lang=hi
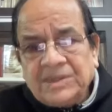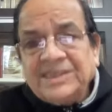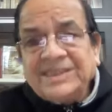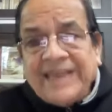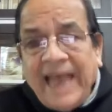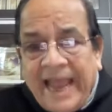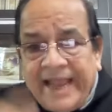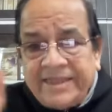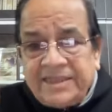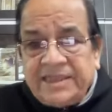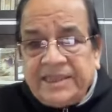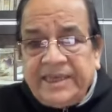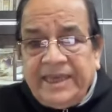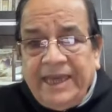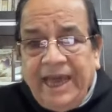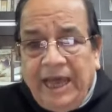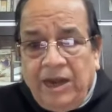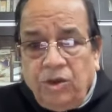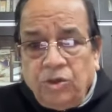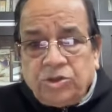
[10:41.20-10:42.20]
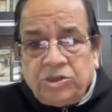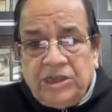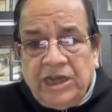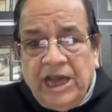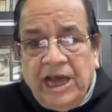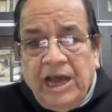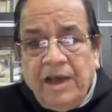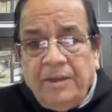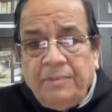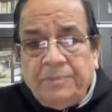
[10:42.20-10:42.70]
साहित्य की
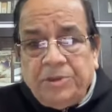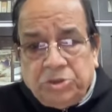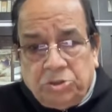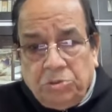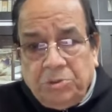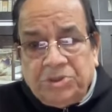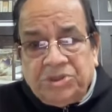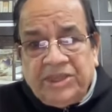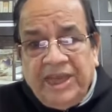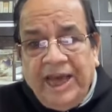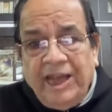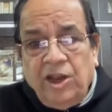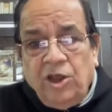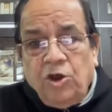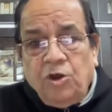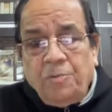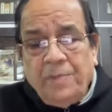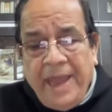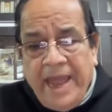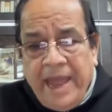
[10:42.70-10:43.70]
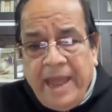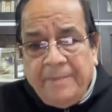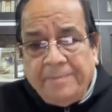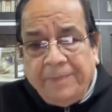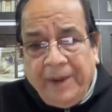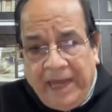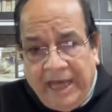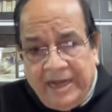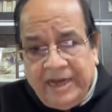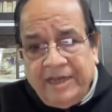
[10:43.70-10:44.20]
आलोचना विश्वविद्यालयों
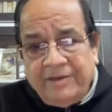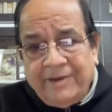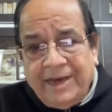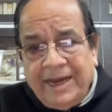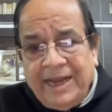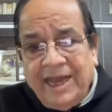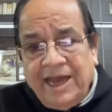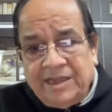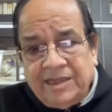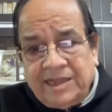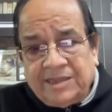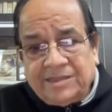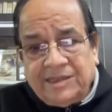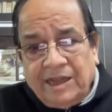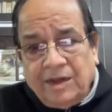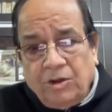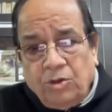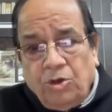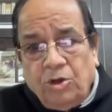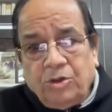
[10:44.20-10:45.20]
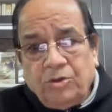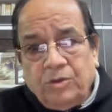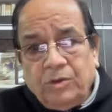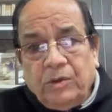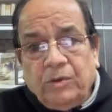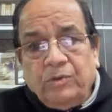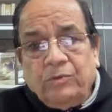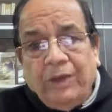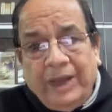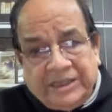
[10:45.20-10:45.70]
में पढ़ाने वाले अधिकतर
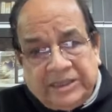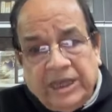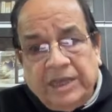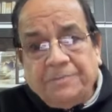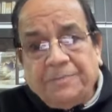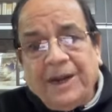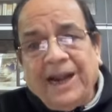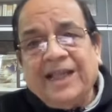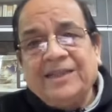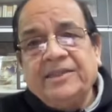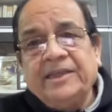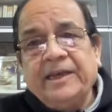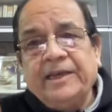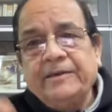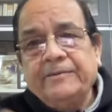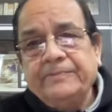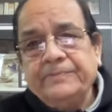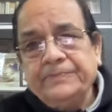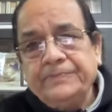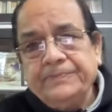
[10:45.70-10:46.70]
लोग वैसे ही पढ़ाते हैं